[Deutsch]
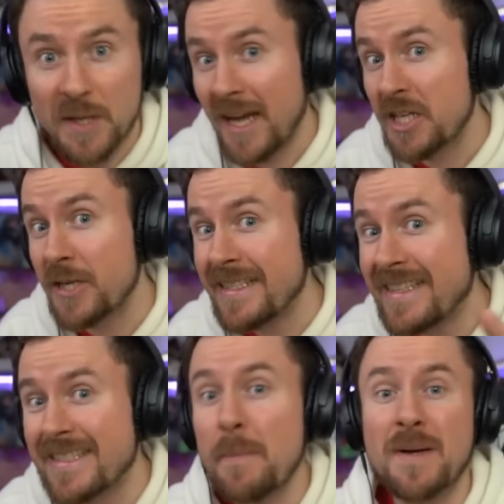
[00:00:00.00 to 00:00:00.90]
Clasher, die
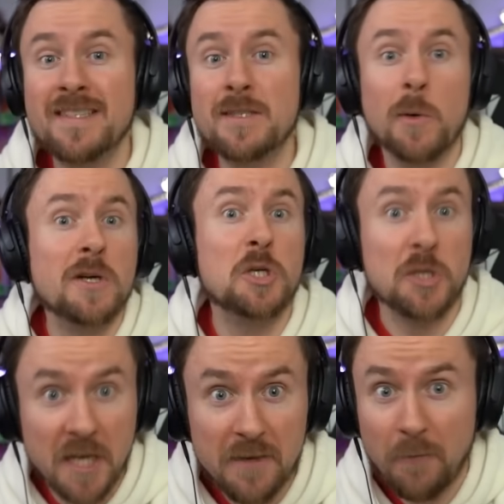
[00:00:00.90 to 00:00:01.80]
Dezember-Saison
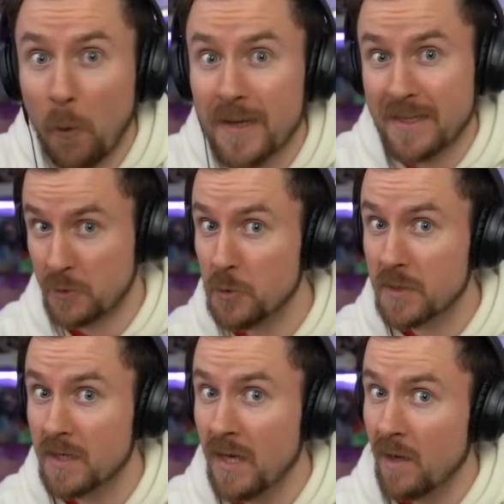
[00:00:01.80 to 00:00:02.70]
steht vor der
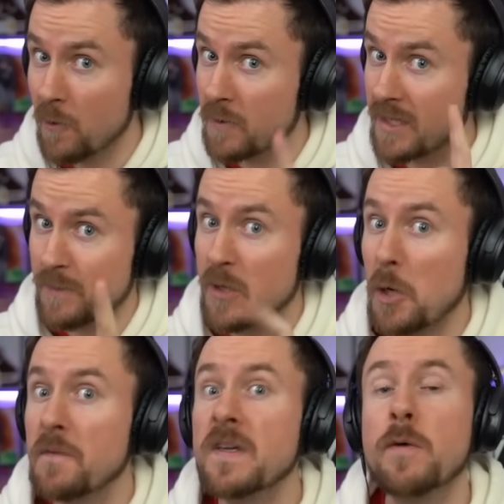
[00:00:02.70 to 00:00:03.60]
Tür und das
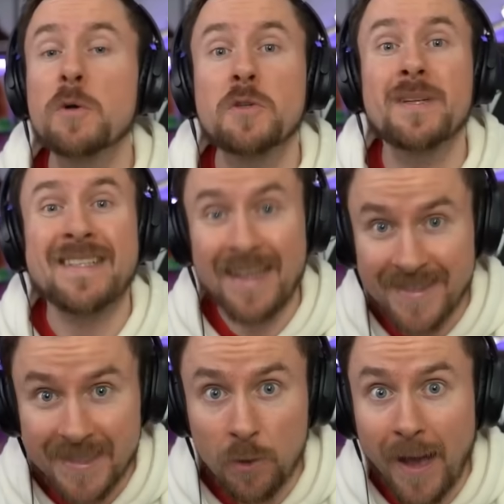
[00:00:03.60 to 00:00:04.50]
bedeutet, wir wollen uns heute
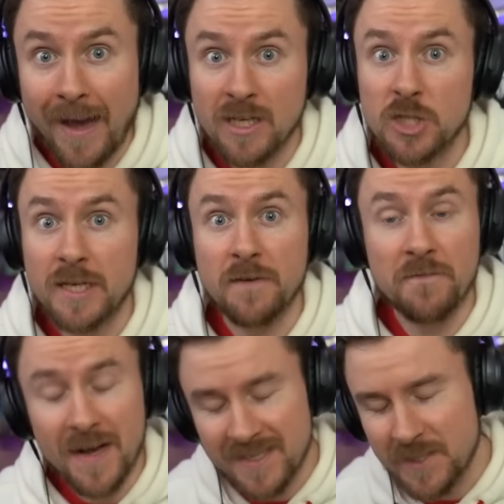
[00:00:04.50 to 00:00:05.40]
ganz genau
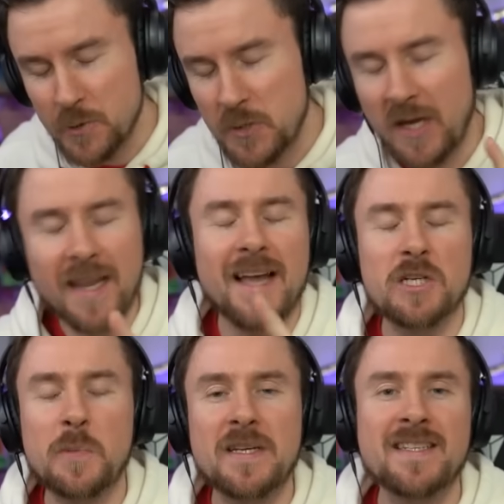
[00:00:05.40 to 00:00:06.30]
anstehen, was zu
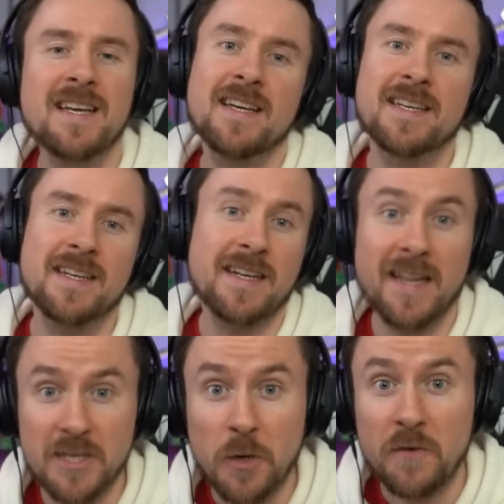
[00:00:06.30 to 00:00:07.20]
Clash Miss in
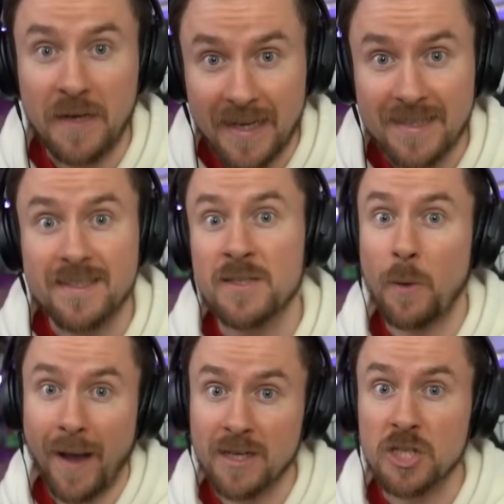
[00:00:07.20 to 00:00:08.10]
Clash of Clans
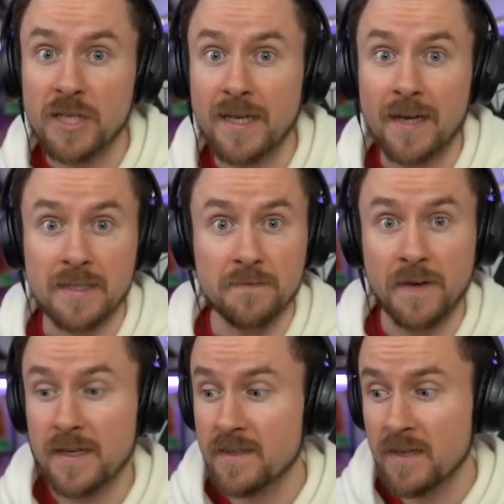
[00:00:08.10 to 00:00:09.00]
so ansteht an
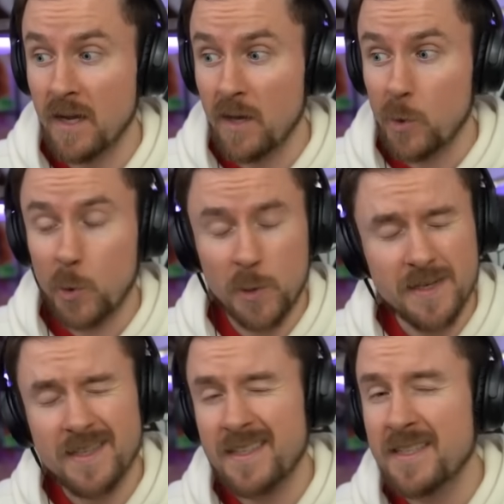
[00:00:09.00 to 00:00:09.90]
Events und